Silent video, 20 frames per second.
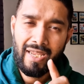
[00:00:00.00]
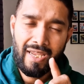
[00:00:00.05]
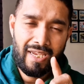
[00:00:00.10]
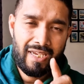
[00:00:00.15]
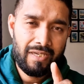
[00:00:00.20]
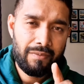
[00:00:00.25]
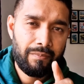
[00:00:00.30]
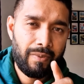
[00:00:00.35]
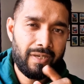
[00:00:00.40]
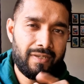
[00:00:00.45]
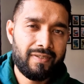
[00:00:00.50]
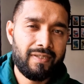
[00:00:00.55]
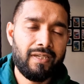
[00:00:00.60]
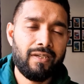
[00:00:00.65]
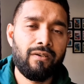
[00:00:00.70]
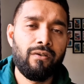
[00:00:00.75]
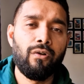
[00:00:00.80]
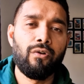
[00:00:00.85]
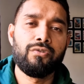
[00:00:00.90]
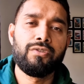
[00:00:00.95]
এই বেসিক
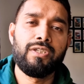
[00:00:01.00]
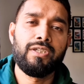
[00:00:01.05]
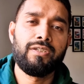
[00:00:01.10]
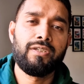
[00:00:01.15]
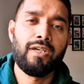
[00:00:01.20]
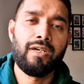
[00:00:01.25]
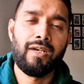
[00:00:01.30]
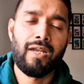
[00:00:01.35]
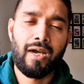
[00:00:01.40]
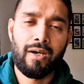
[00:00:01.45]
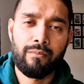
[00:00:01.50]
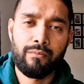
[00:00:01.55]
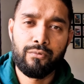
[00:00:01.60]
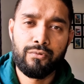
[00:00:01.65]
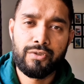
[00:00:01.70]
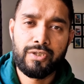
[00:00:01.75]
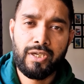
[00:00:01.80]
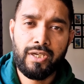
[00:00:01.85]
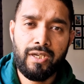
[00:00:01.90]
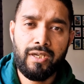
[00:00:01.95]
লজিকটা না
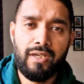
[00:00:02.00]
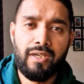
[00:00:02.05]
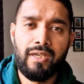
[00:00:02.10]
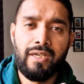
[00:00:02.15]
বুঝে